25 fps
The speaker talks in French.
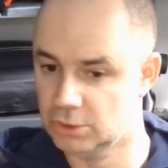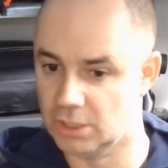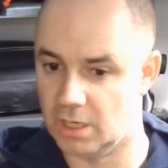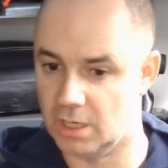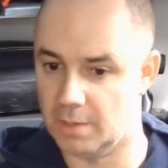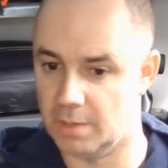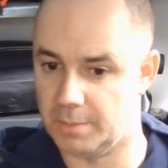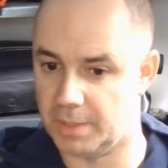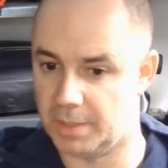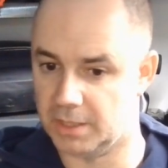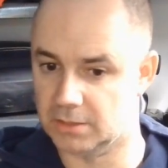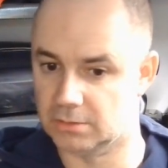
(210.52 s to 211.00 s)
j'avais
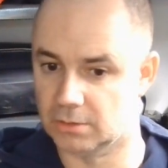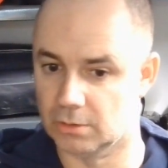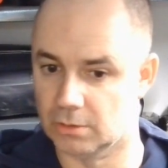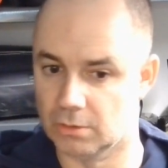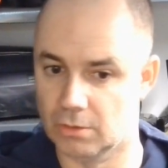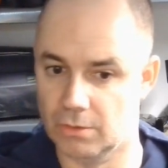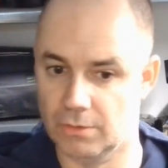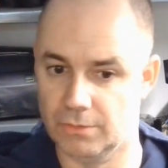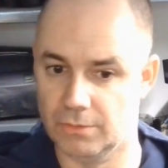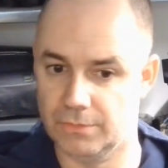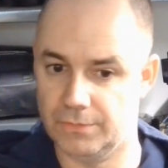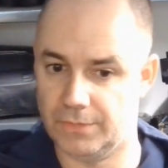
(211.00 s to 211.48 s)
pas le temps de
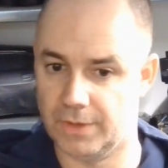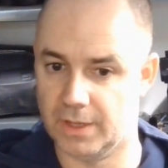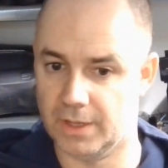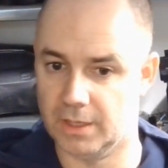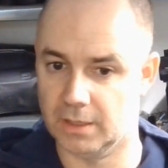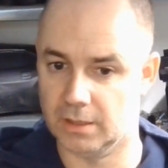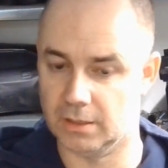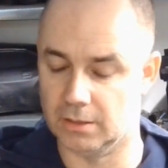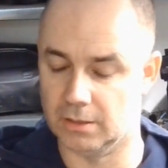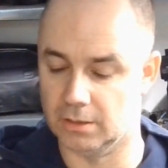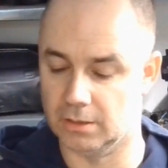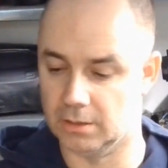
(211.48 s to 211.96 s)
le
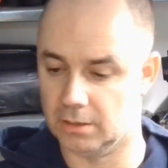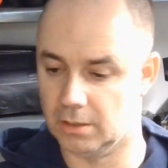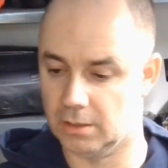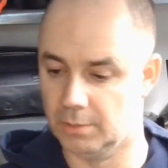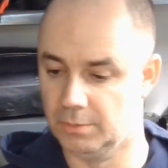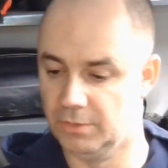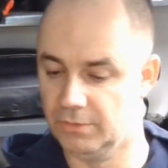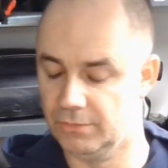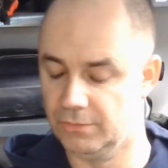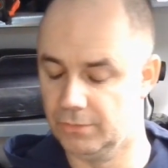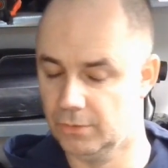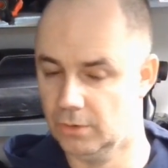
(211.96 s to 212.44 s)
faire euh, comme
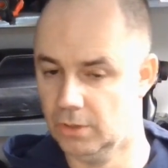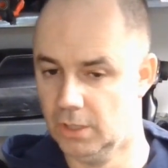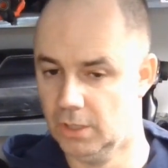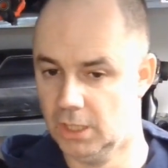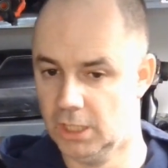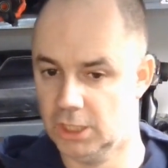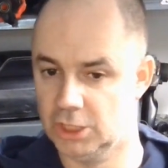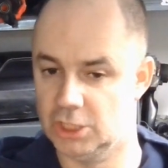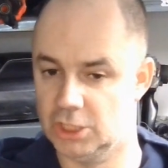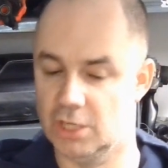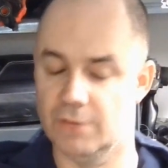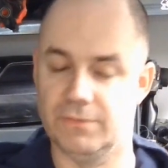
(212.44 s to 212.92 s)
il faut.
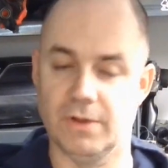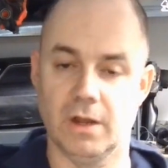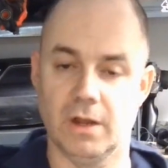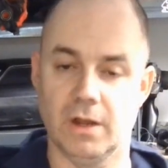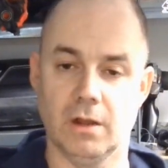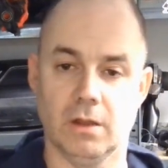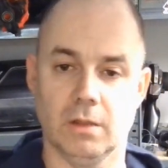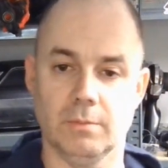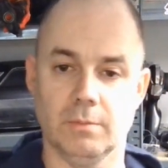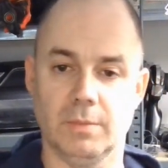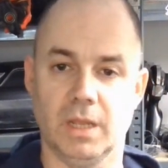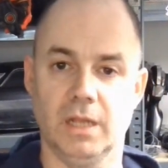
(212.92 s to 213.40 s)
Je l'ai fait le
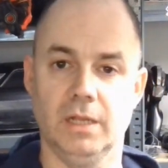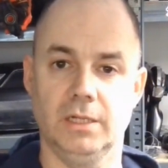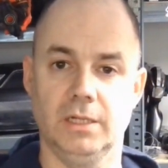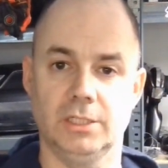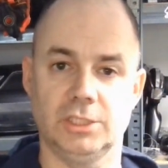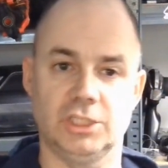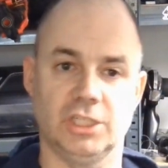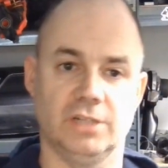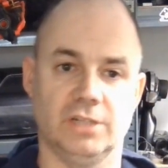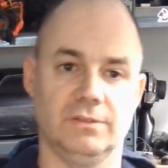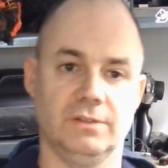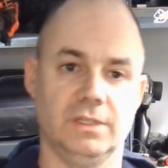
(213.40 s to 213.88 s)
lendemain,
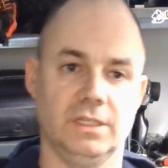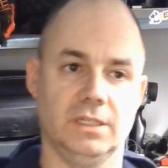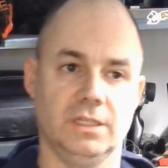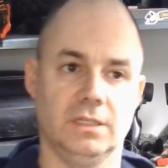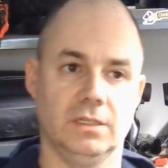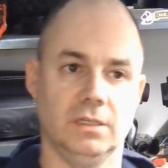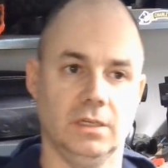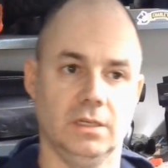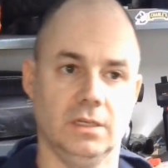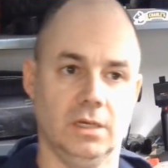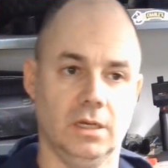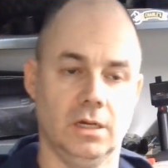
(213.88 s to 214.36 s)
j'avais
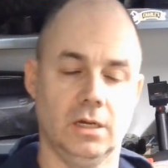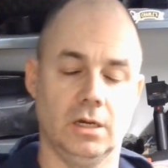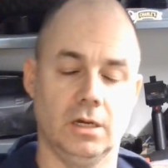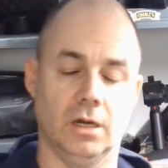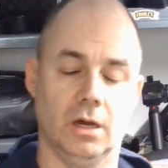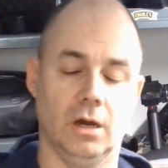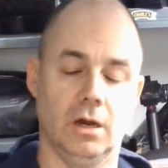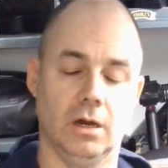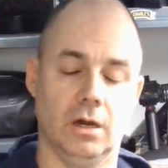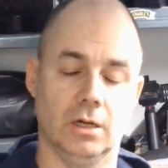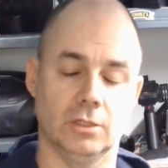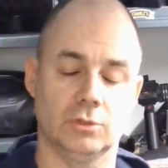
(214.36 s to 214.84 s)

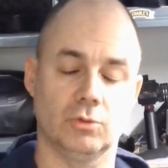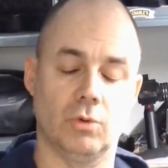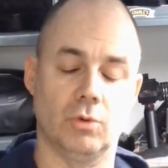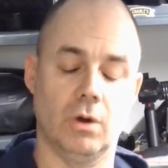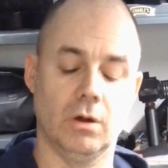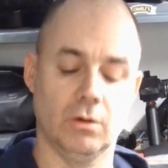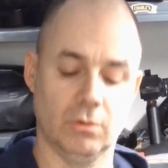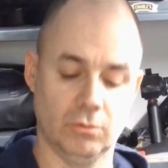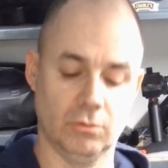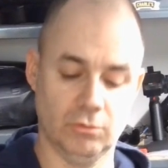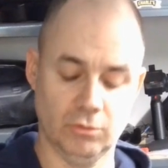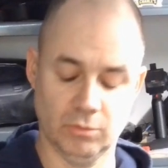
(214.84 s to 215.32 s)
euh, 3
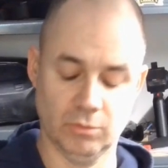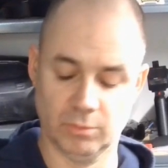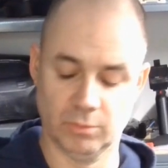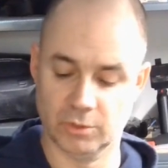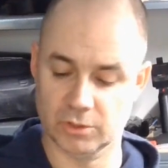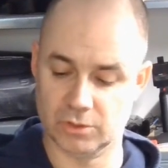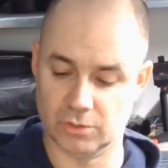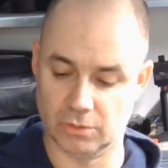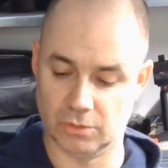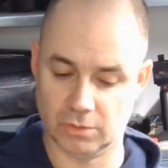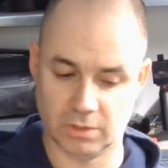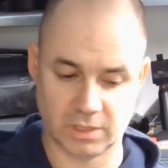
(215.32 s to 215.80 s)
roulements
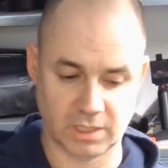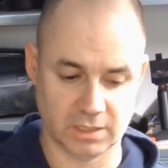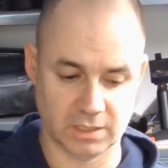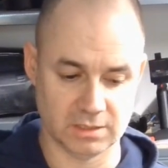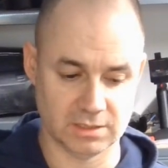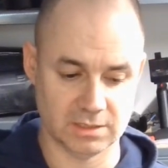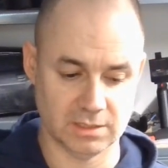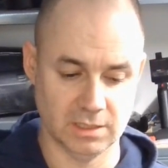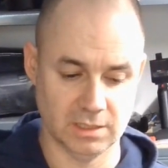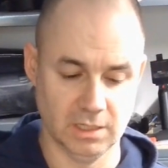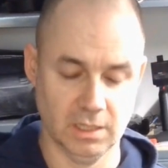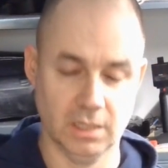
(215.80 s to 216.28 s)
sur le
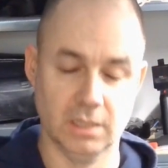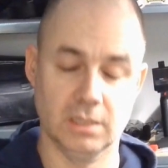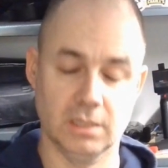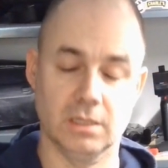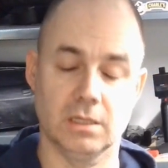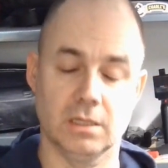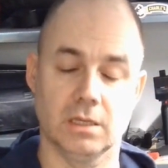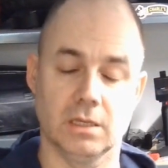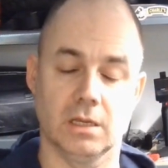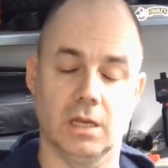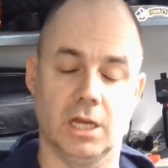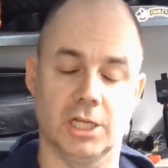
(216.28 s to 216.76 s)
4
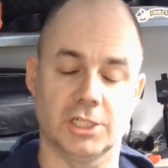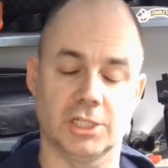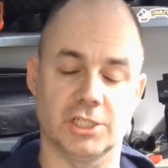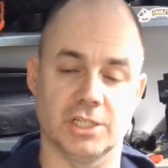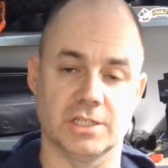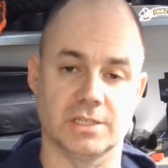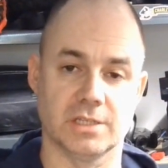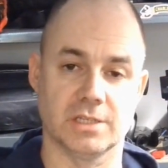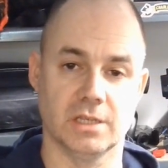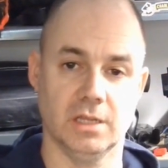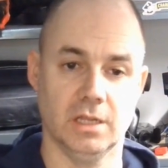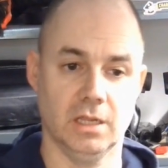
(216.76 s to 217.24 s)

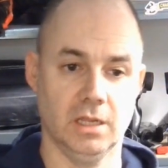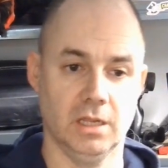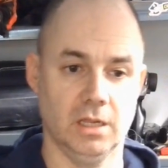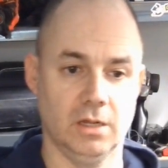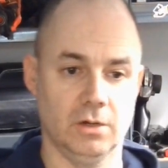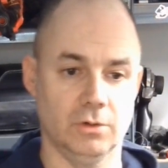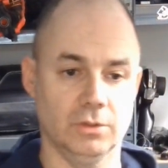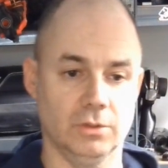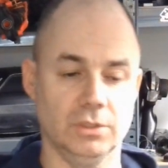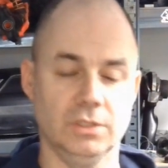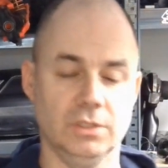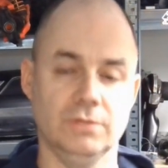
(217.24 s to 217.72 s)
HS
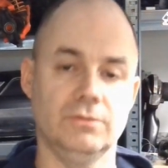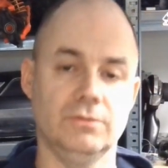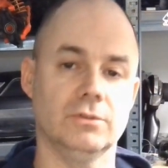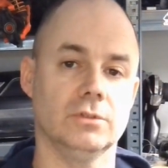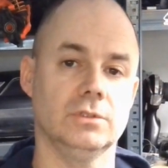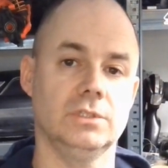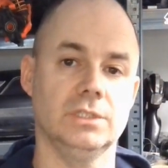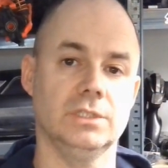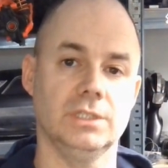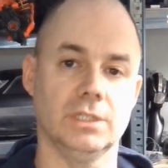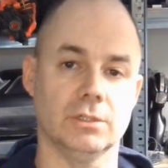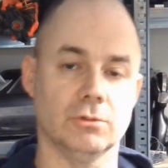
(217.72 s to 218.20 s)
au niveau
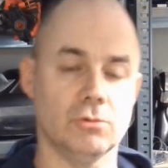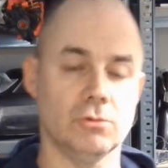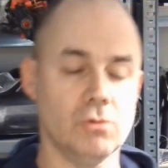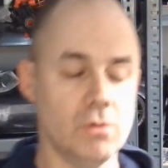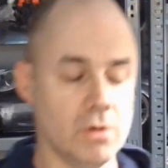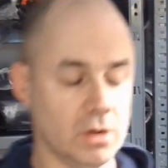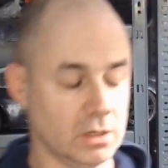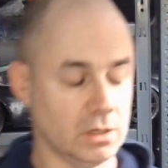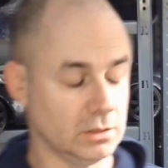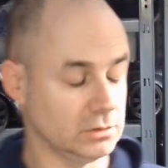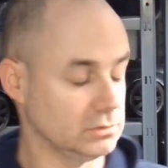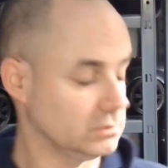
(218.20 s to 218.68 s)
des roues,
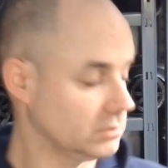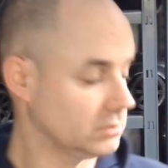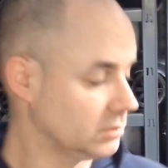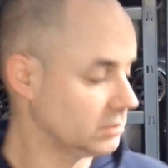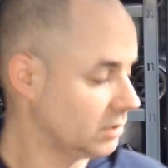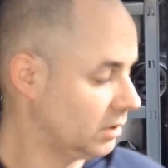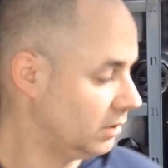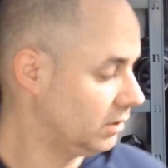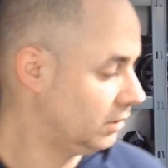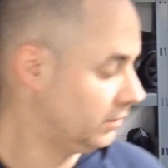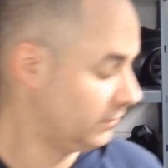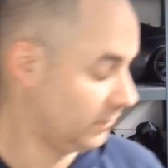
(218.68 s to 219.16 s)
donc
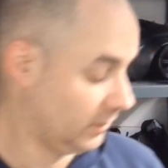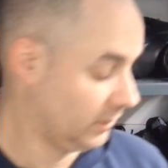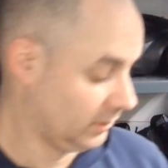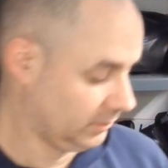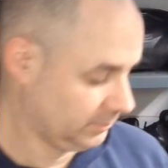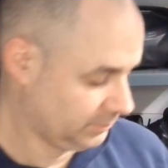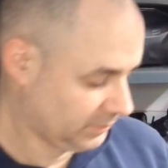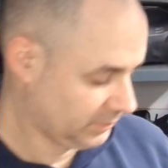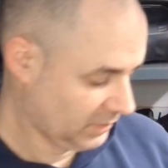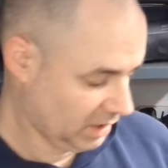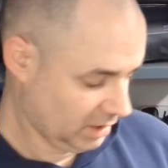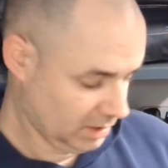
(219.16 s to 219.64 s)
euh, voilà.
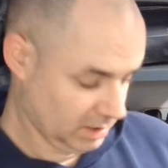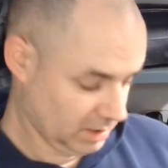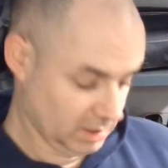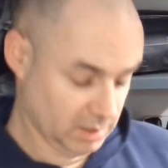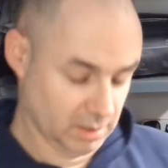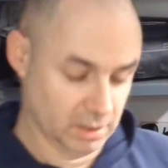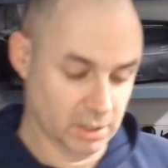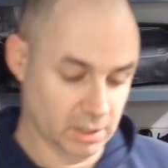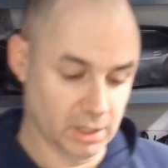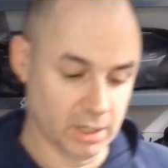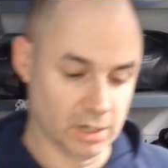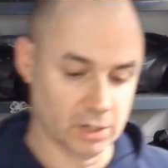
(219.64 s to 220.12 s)

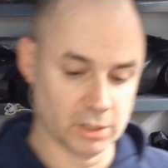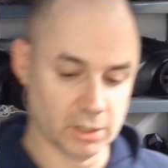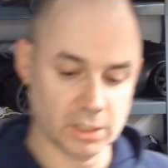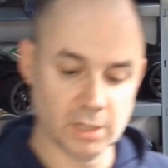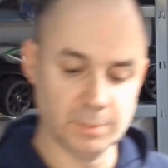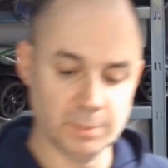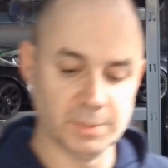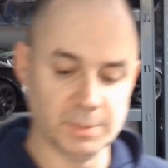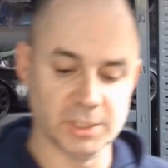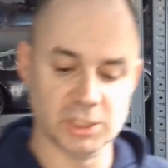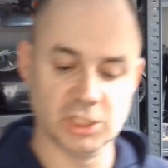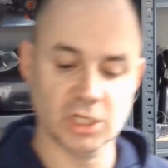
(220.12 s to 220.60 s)
Et
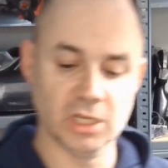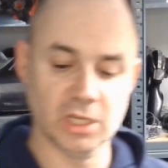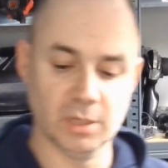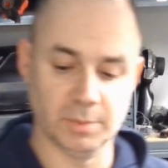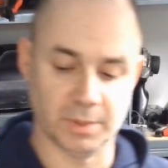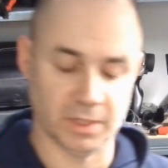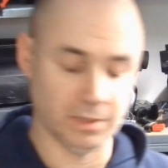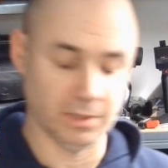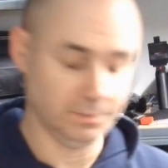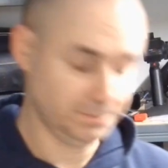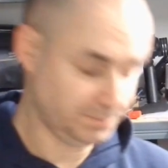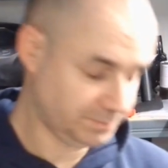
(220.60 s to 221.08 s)
grippé de chez
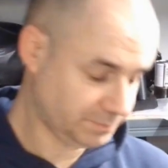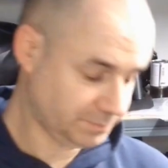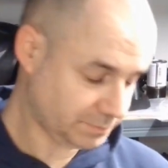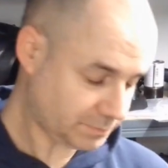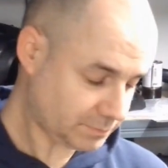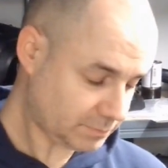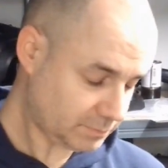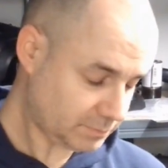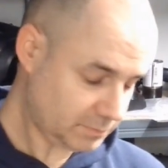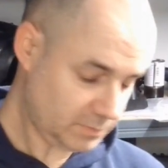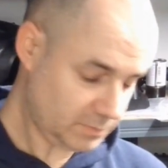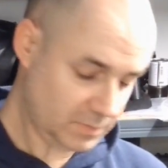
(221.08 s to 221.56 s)
grippé. Hein.
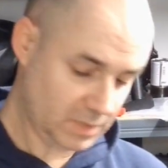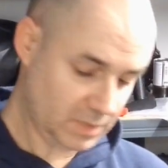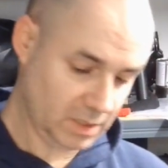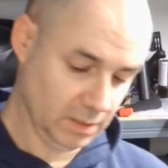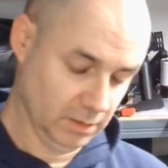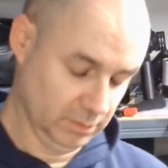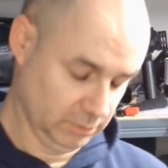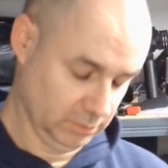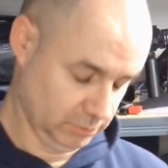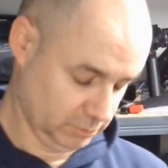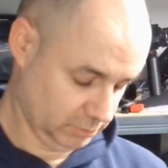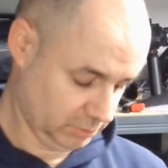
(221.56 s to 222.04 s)

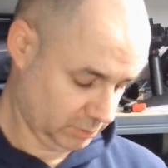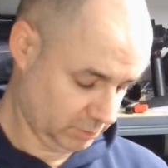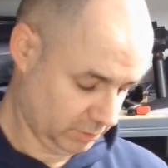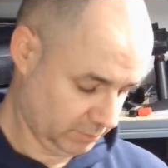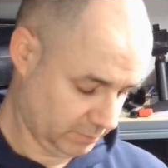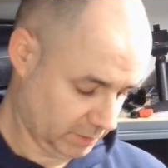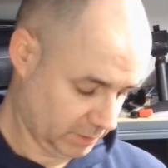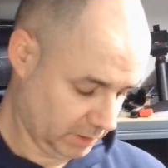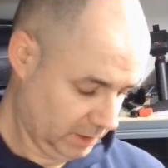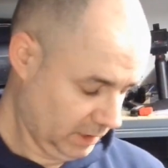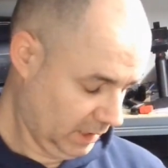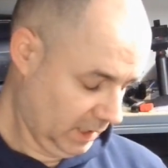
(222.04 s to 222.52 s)
Donc
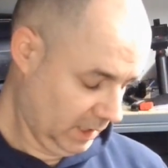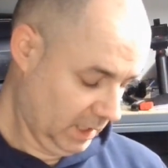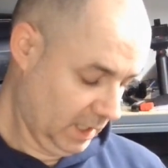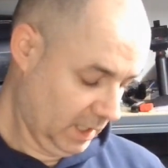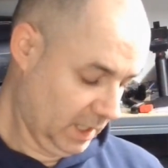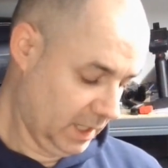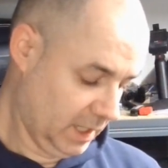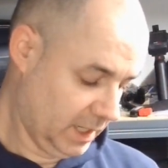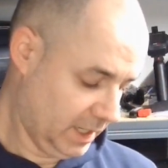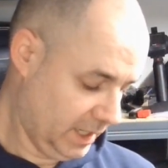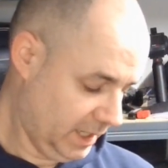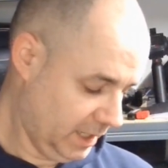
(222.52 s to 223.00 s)
voilà.
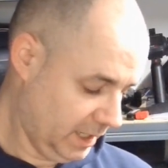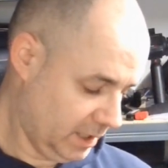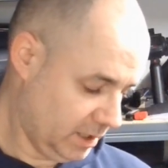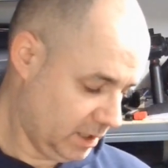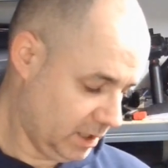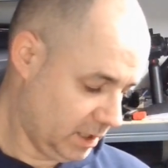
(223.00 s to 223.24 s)
Et